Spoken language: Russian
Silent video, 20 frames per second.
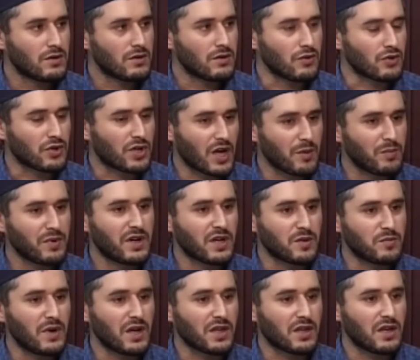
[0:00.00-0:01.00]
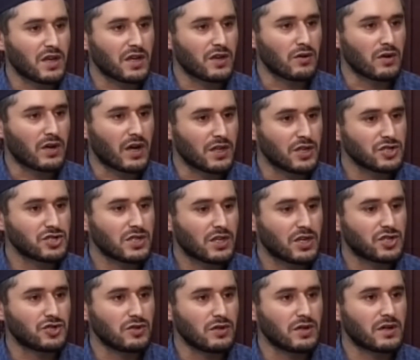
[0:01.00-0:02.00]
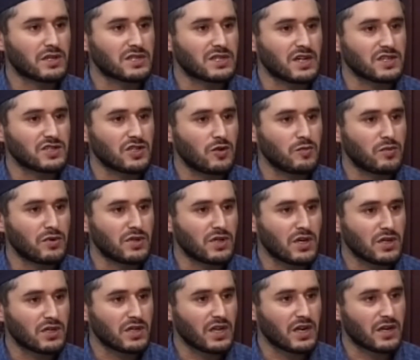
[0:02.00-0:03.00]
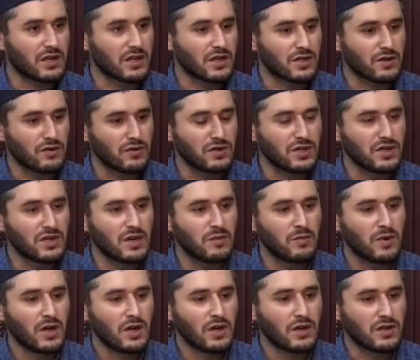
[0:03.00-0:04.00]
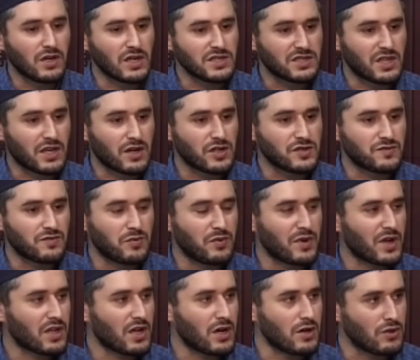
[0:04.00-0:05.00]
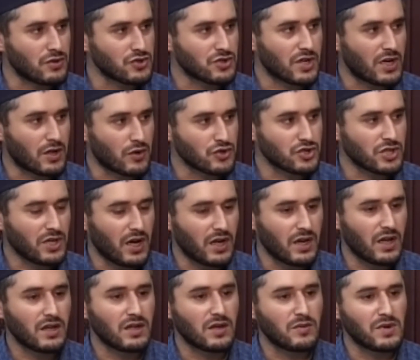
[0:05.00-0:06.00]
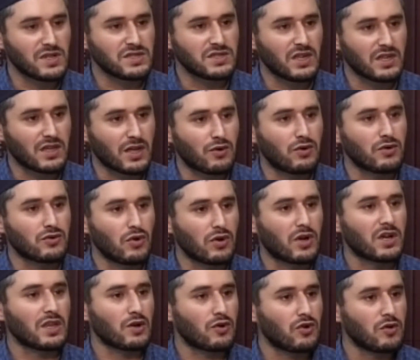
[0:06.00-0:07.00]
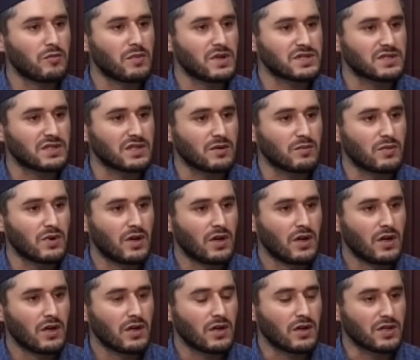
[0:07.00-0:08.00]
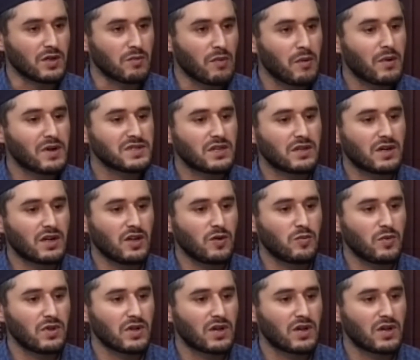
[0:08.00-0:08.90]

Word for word: вот как бы, говорит, мы отреагировали? Конечно, этот человек, говорит, сказал бы, нет, я, говорит, этого не ем, я стараюсь выбирать хорошее, хорошее халяльное мясо, я такой, только такое мясо ем. Вот имам Газари Рахимала